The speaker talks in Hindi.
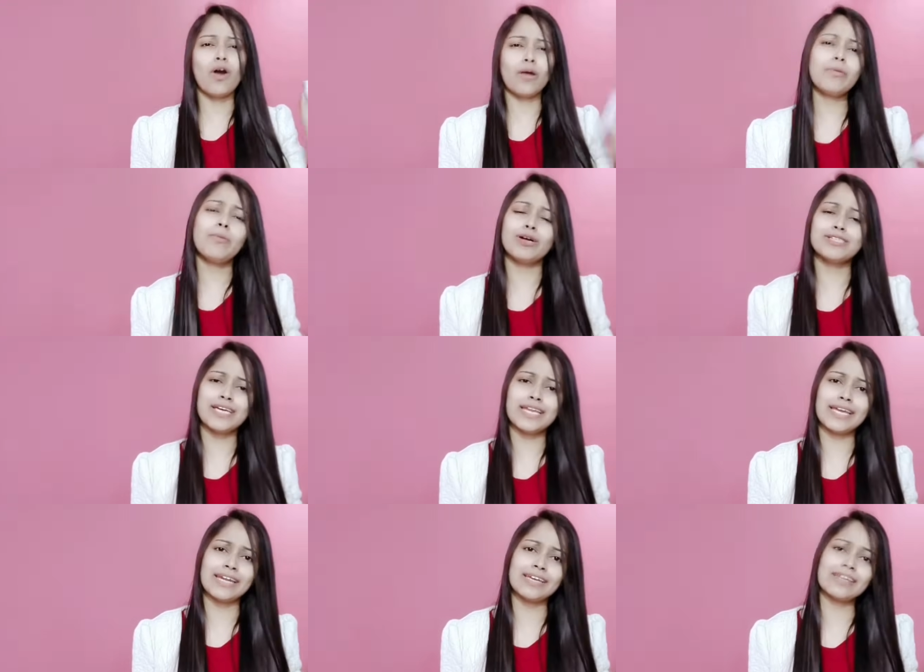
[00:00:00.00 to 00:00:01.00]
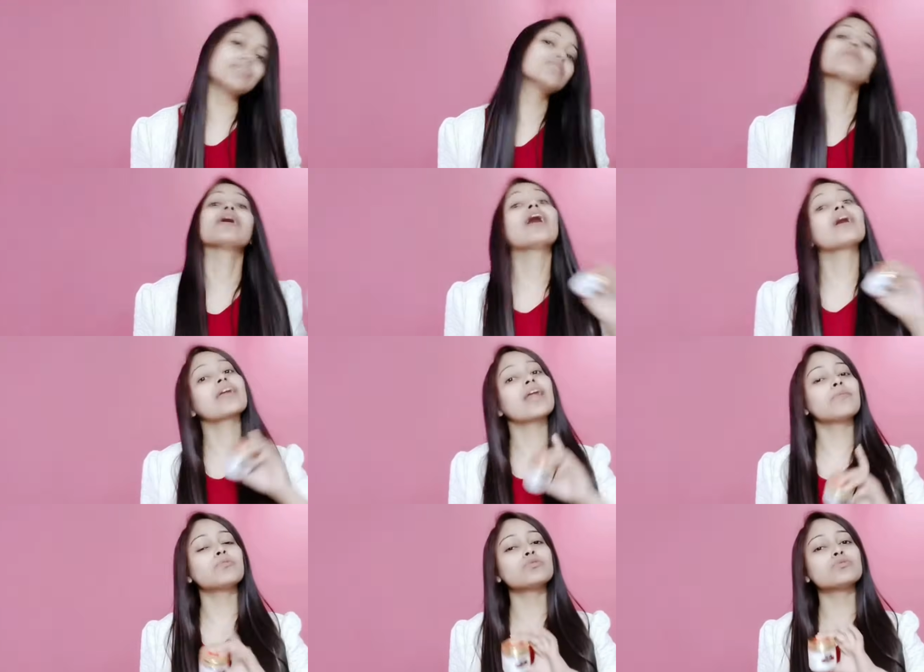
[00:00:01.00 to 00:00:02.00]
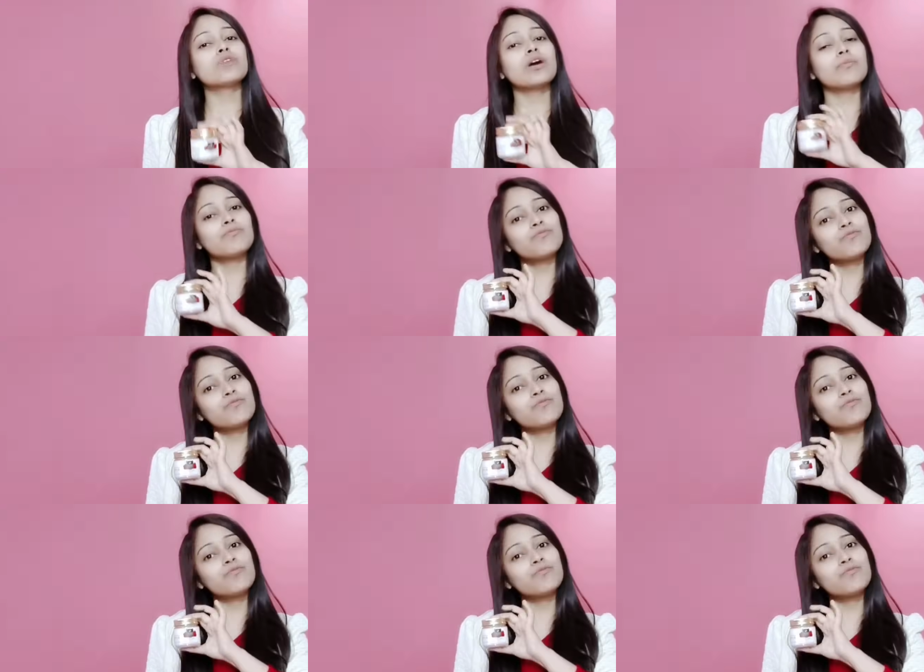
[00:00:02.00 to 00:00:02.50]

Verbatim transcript: और भी बहुत सारे कैटेगरीज में अगर आप उनका